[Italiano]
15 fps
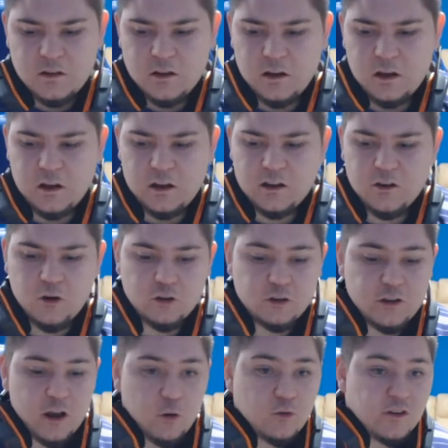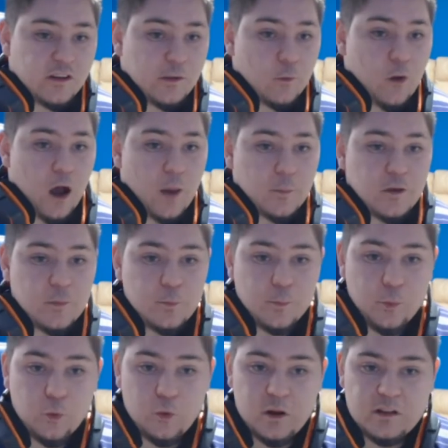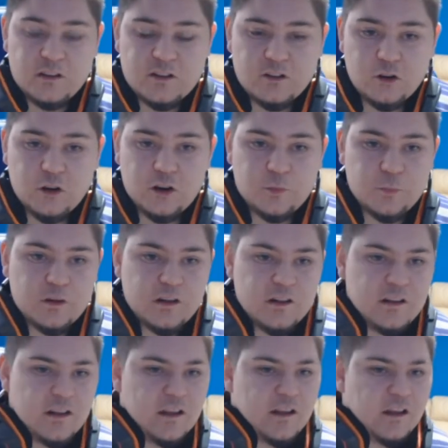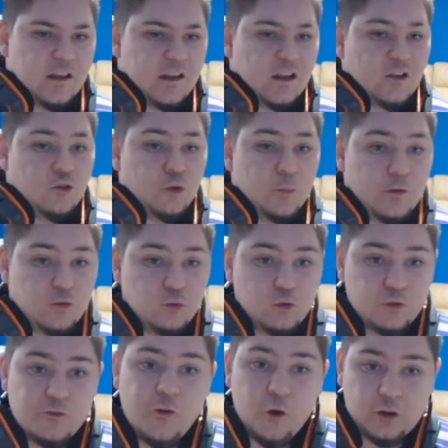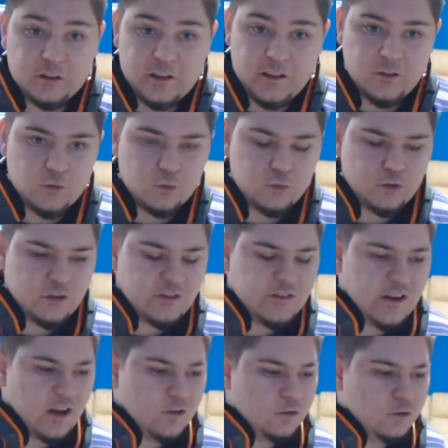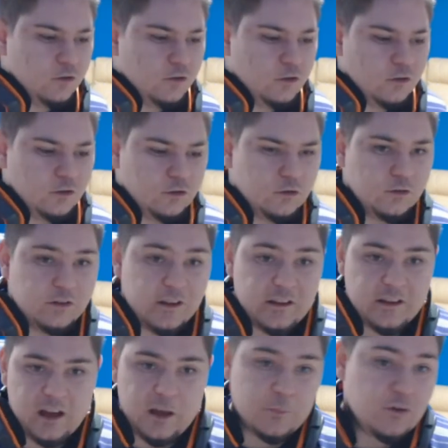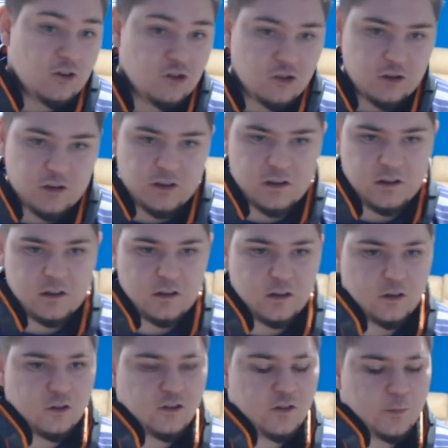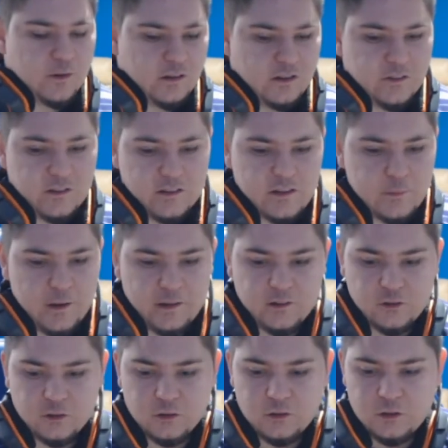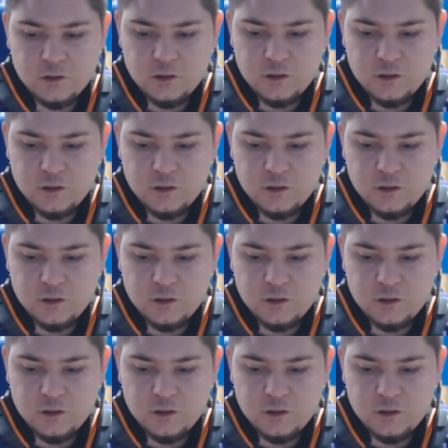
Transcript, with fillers: Eh, ricordo Yakuza Kiwami, Bulletstorm e soprattutto Fortnite con cui ho iniziato eh, con dei amici eh, così per divertimento